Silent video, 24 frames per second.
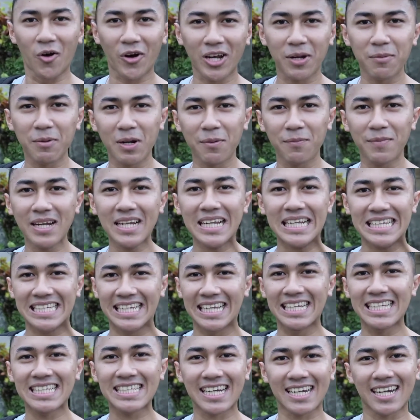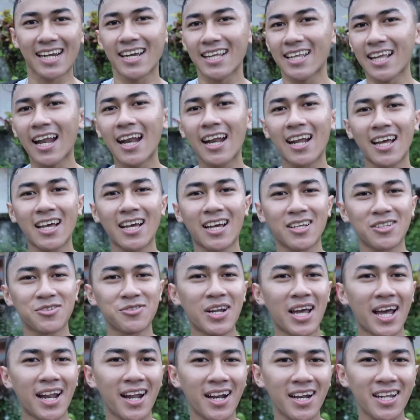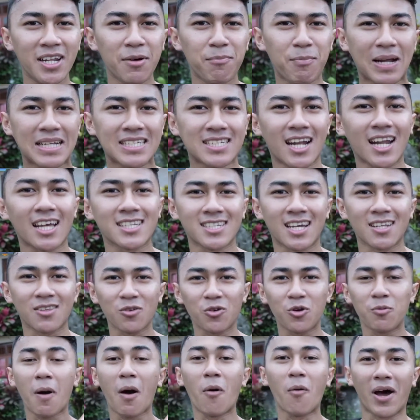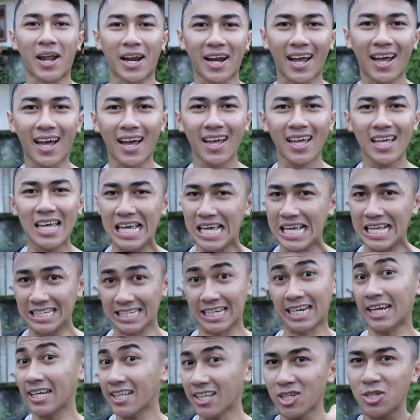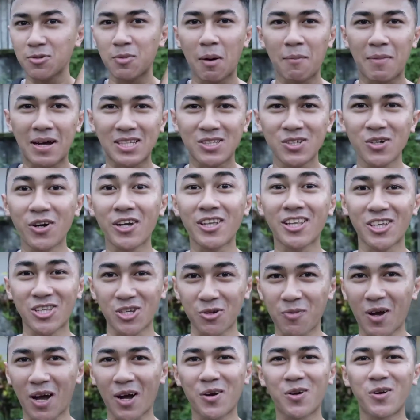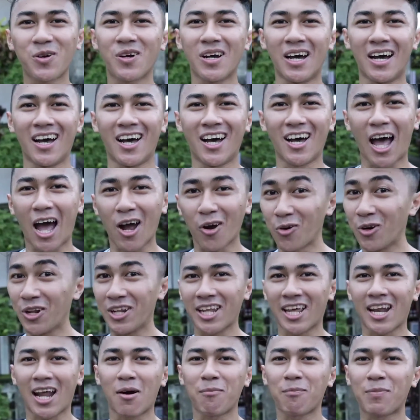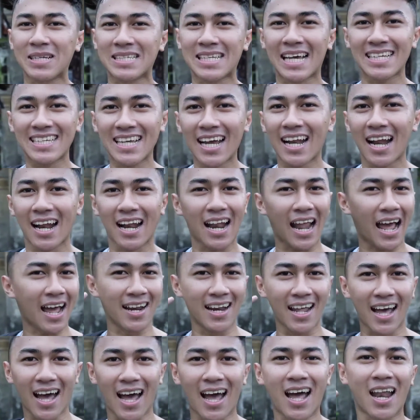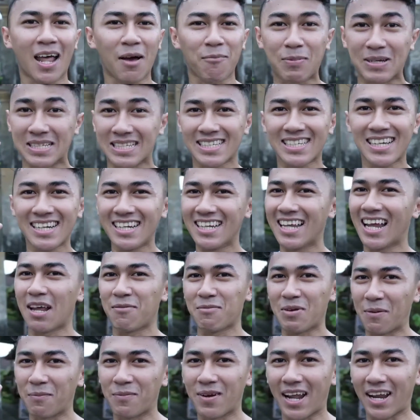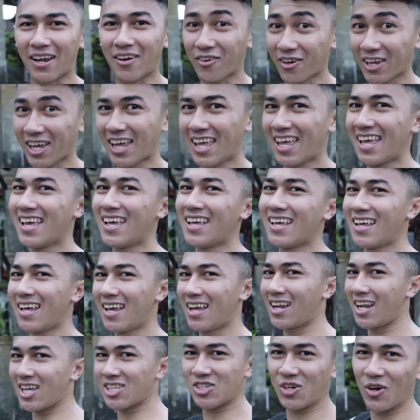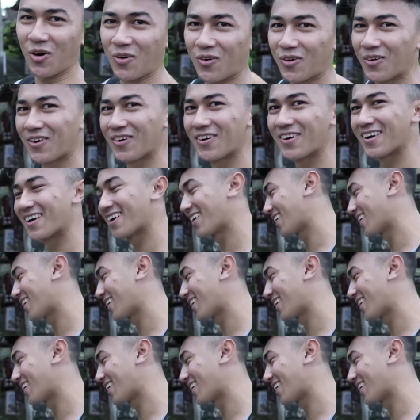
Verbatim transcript: Oke teman-teman, jadi sekarang kita ada sudah ada di depan salah satu rumah warga. Sekarang kita coba masuk, kita coba uh, kuliner apa saja dan ada hal apa saja di dalam yang menarik. Oke, okay? let's go.